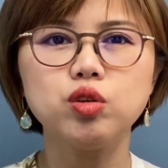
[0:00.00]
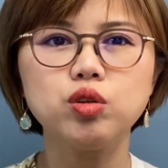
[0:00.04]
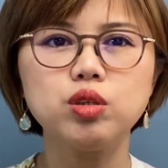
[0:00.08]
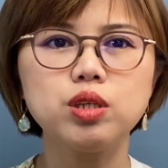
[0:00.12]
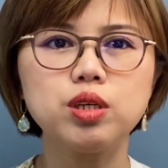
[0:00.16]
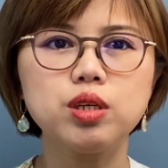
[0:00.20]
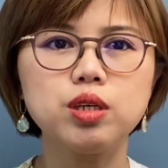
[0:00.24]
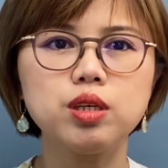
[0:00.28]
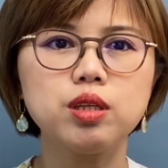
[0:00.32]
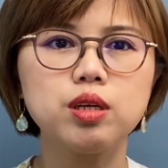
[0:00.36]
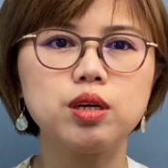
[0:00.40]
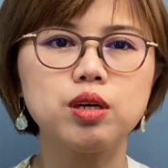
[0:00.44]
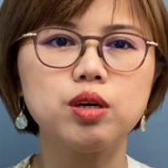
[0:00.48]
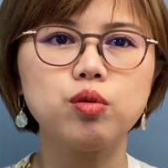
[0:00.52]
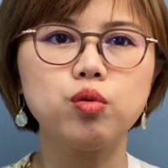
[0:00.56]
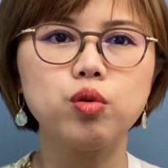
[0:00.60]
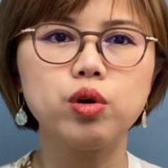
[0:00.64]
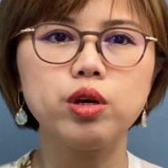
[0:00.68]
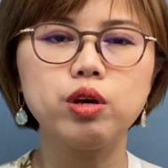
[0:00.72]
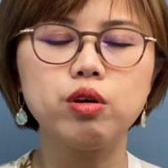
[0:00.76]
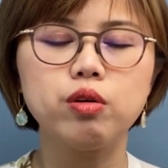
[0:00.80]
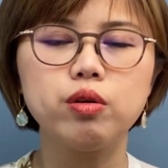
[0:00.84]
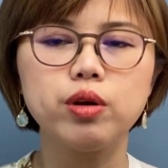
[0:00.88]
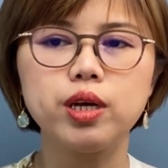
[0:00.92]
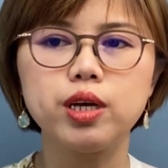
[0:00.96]
就是呢，
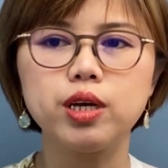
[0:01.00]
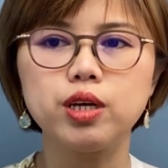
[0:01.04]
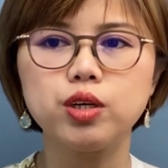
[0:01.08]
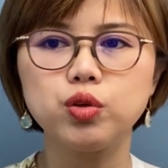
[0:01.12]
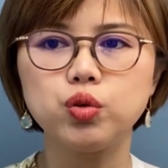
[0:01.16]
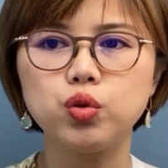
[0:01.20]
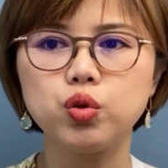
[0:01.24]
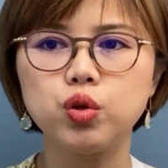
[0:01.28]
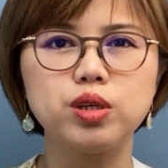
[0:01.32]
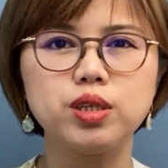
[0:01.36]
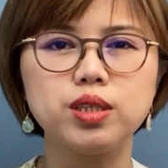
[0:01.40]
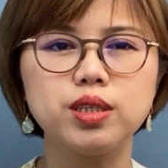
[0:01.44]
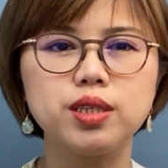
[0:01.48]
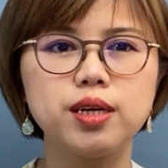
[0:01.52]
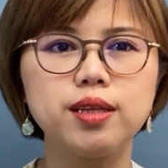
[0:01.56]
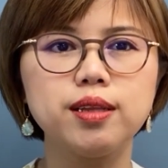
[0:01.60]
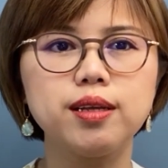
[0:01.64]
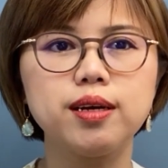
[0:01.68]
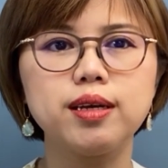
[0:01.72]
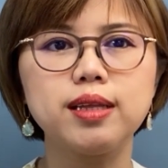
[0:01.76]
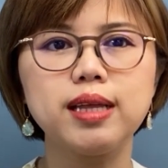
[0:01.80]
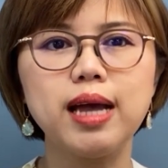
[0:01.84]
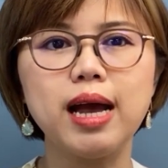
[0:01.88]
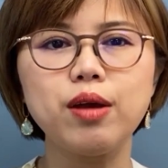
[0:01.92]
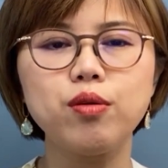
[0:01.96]
我有一个学生
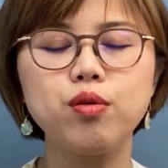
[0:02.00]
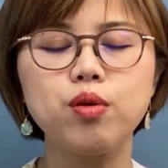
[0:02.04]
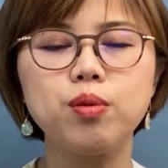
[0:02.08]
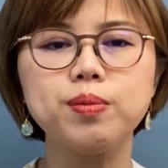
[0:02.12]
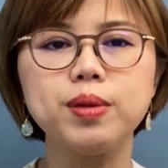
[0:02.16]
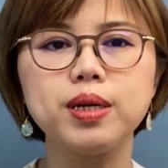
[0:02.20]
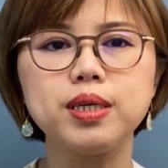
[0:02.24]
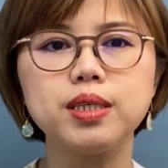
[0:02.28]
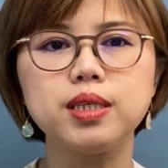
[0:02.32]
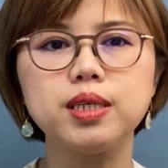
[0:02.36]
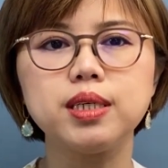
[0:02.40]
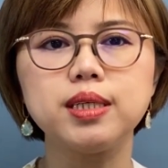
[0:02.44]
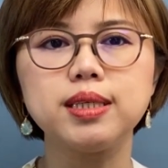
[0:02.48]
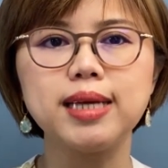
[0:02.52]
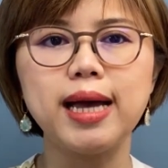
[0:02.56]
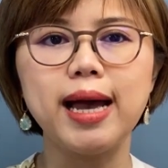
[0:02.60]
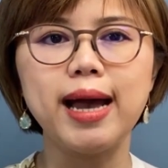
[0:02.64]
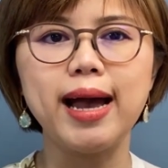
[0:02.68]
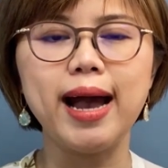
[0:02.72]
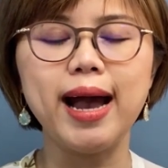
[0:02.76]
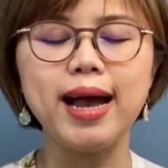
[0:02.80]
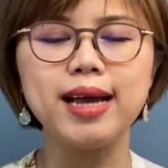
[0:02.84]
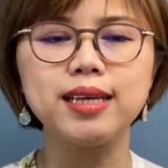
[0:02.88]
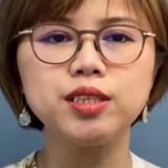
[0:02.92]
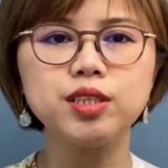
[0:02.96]
呢，他原本是
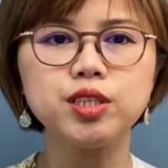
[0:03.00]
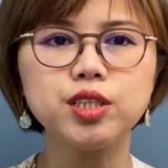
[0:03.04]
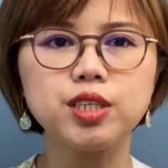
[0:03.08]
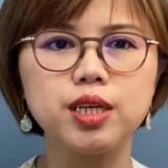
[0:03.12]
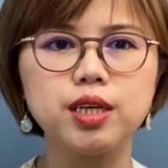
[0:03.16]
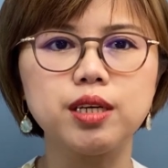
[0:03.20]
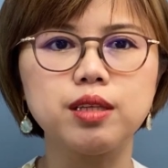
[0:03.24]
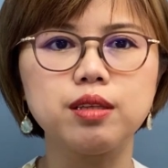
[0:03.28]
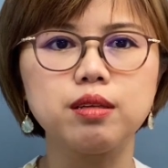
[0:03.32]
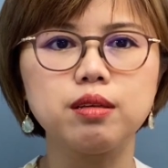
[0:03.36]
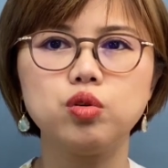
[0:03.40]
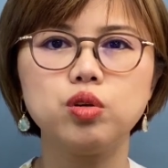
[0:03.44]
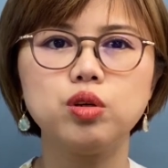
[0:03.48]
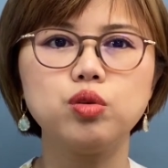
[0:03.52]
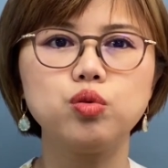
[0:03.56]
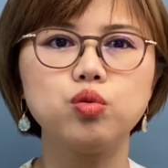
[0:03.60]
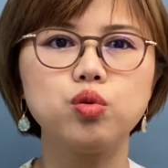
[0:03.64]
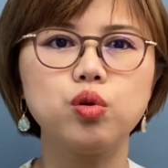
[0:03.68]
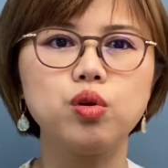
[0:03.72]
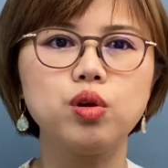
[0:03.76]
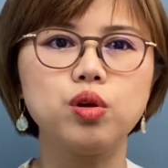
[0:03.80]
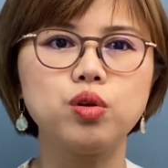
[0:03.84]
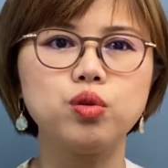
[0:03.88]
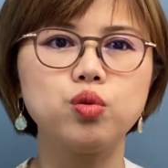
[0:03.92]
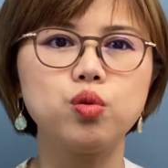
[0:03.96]
在安省，就是
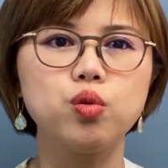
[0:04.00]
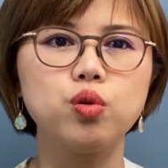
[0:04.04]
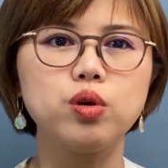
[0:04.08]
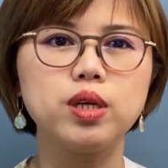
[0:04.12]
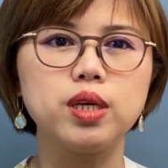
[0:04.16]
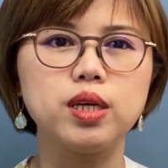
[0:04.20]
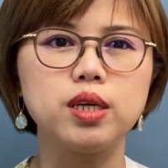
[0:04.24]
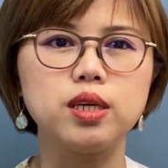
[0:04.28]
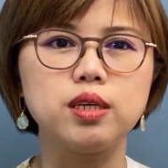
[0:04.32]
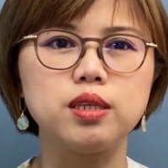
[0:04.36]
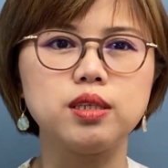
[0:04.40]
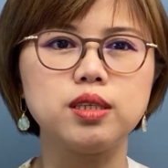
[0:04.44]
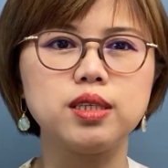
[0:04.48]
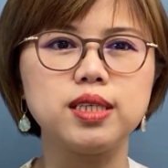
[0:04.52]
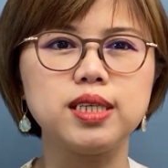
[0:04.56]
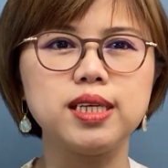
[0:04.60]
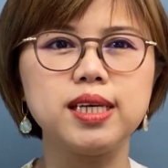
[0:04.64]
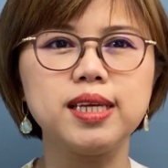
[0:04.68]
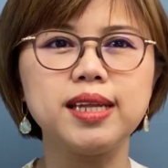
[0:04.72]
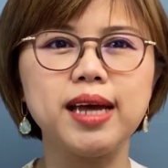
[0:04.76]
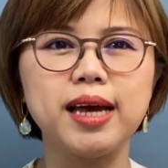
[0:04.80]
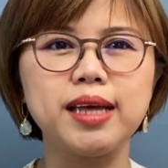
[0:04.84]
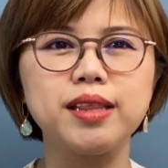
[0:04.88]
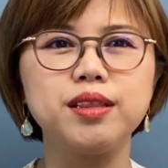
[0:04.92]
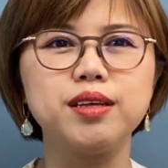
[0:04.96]
多伦多以
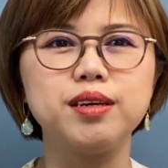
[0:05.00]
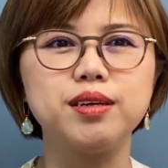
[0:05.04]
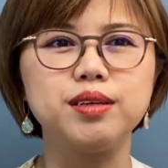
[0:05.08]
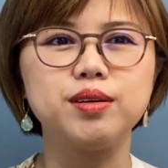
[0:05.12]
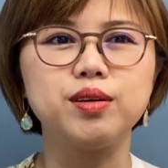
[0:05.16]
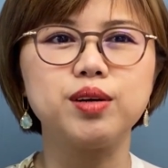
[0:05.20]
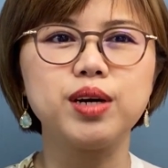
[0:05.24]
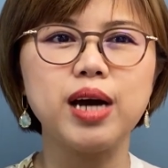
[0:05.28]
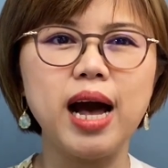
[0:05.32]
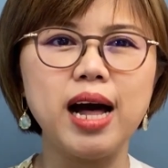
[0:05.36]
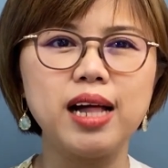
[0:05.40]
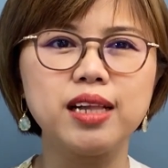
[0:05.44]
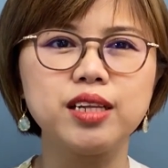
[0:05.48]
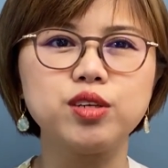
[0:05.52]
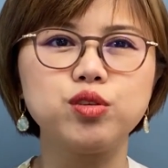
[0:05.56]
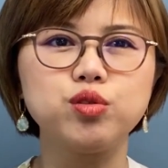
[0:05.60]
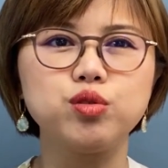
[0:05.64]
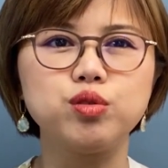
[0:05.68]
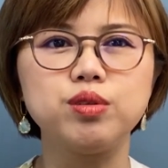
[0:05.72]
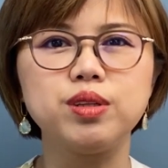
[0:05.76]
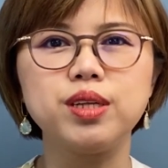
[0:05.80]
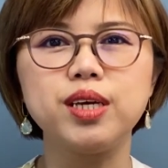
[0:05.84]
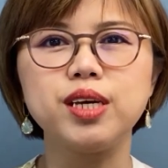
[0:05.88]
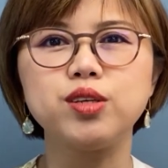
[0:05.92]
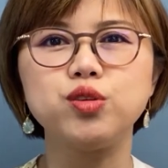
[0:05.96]
西南的
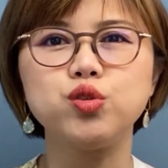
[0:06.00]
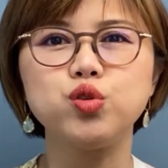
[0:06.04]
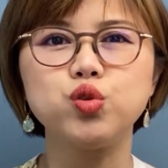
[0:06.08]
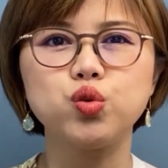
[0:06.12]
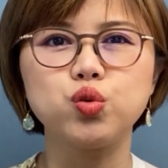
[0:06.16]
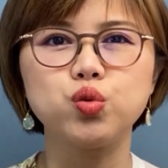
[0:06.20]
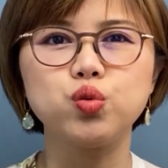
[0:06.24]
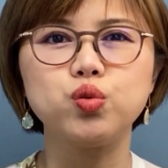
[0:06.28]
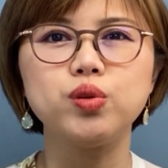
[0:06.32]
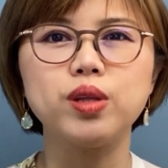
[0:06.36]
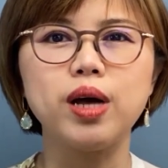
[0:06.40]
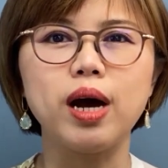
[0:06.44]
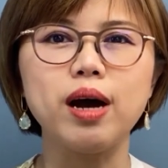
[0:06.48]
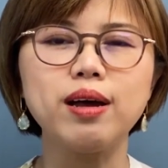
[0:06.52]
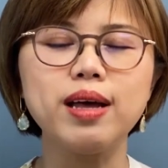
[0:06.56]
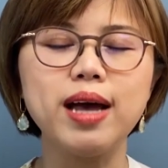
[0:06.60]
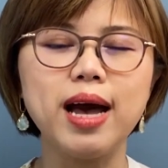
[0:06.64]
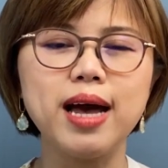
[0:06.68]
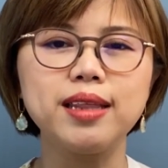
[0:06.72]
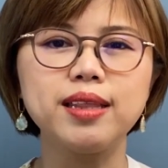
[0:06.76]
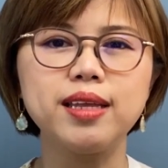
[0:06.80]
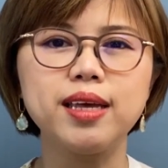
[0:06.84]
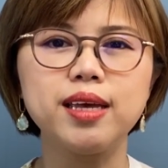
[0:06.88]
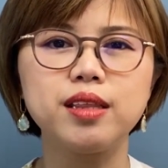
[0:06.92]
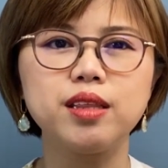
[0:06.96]
college 念书，然后
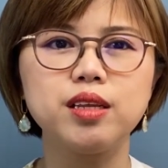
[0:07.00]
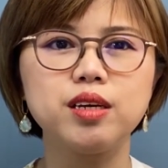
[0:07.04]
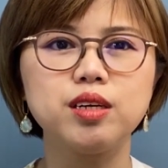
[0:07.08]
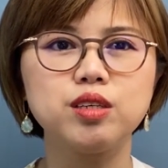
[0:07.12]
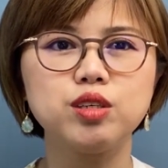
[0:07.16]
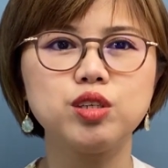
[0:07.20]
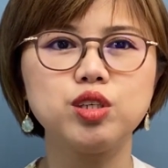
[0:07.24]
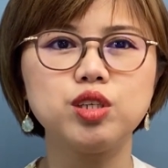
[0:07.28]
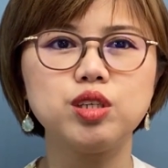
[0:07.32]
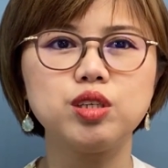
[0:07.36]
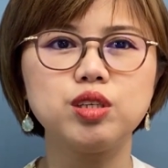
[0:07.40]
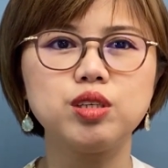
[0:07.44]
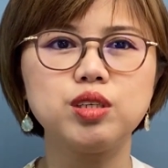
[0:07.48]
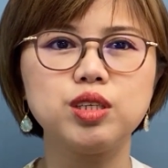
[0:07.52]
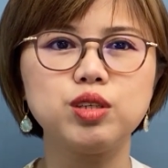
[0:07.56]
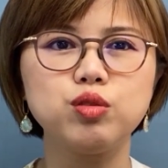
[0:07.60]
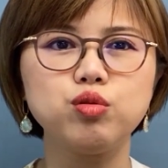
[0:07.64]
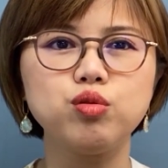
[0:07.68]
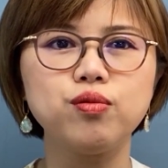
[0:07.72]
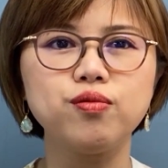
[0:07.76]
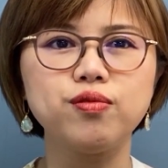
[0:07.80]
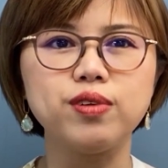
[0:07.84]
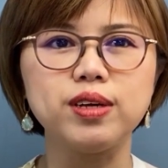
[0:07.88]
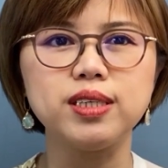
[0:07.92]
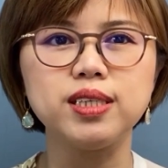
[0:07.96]
他念的是资
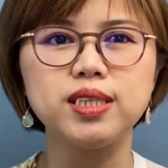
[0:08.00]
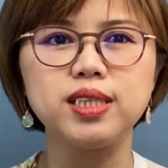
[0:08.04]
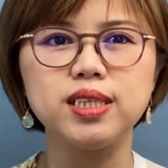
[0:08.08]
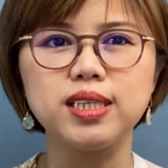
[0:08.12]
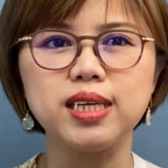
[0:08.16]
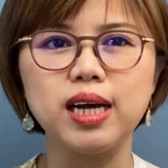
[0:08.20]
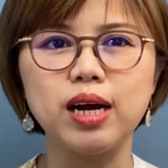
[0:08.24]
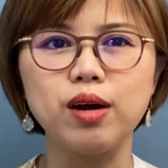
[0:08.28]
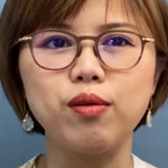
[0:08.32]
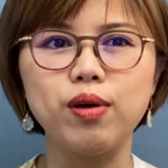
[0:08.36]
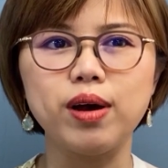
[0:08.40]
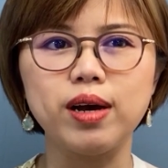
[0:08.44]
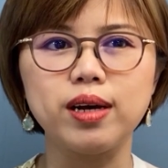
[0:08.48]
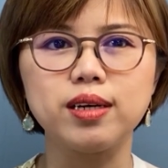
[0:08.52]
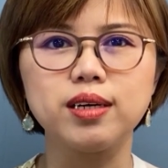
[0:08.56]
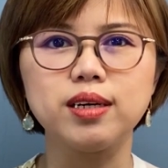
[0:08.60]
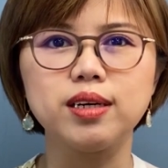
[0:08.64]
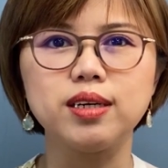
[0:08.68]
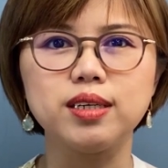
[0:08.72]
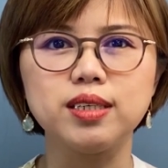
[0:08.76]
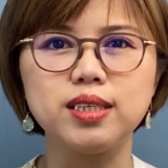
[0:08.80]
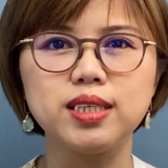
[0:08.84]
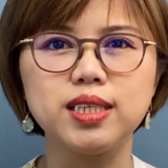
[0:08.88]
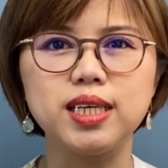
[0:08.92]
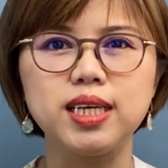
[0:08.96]
讯分析相关的
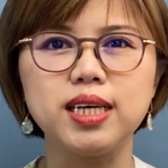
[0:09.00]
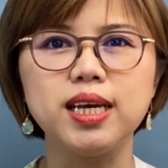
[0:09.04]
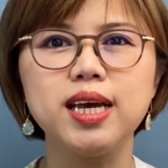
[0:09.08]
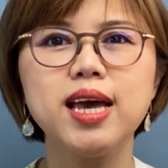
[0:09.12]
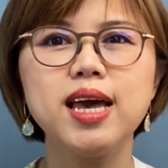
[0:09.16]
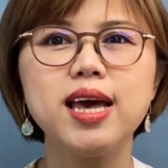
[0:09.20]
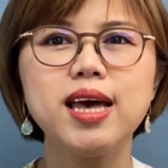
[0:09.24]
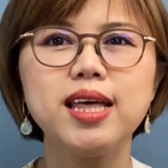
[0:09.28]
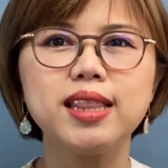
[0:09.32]
科系。